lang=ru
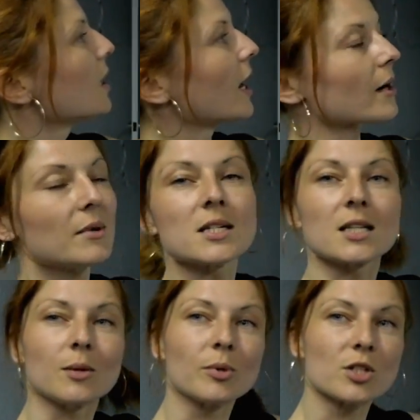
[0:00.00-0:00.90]

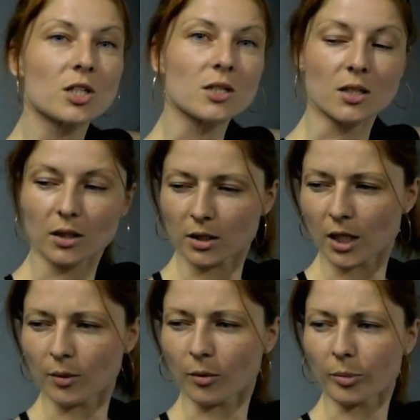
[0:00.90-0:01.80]
армейские прыжки с
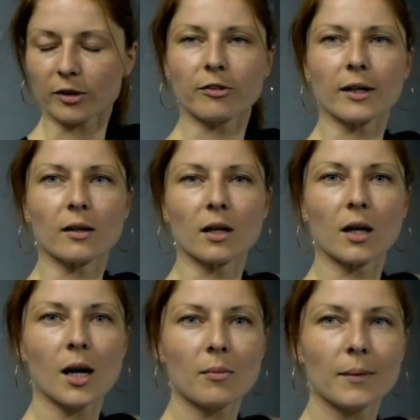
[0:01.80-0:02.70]
гантелями по 2
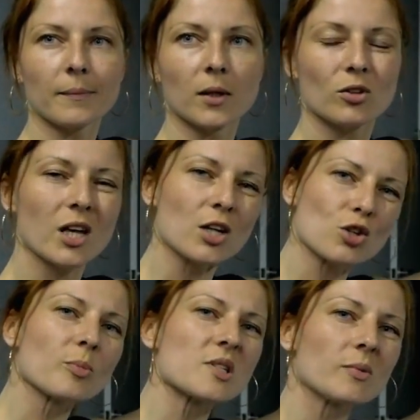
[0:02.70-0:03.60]
килограмма, но я
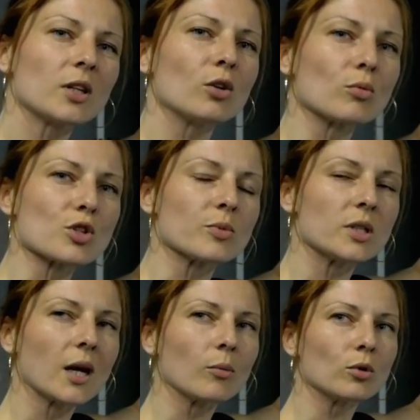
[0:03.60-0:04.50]
еще посмотрю, может
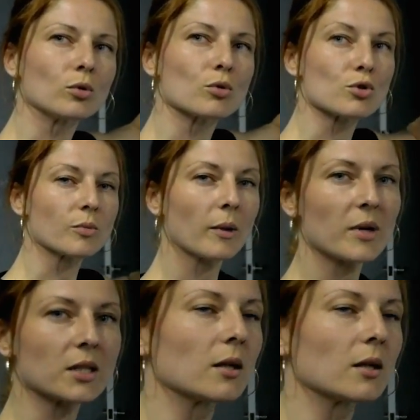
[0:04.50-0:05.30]
быть, я ему нагружу и по 5